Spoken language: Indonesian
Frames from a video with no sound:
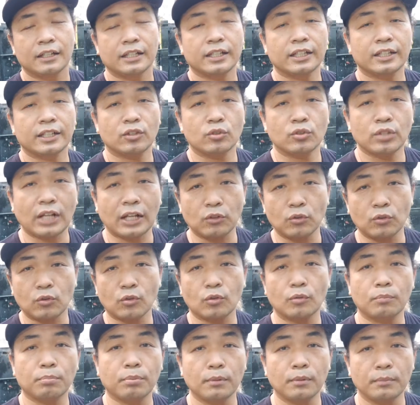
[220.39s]
itu satu
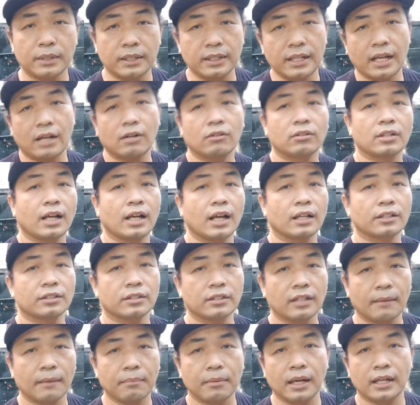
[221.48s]
kerupuk minyak udah
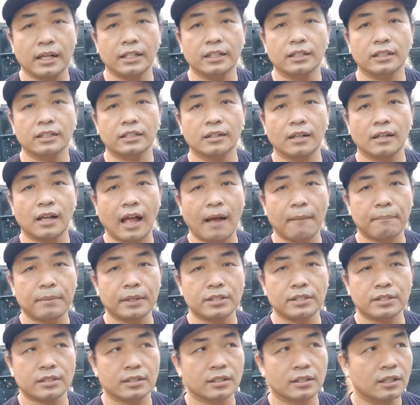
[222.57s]
setiap hari
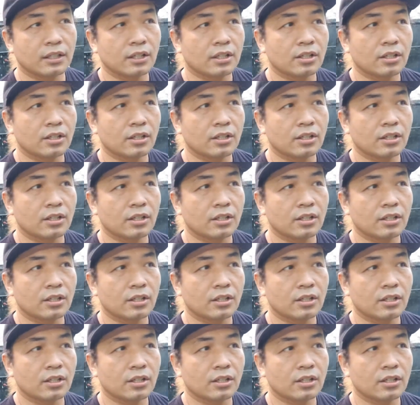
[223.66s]
habis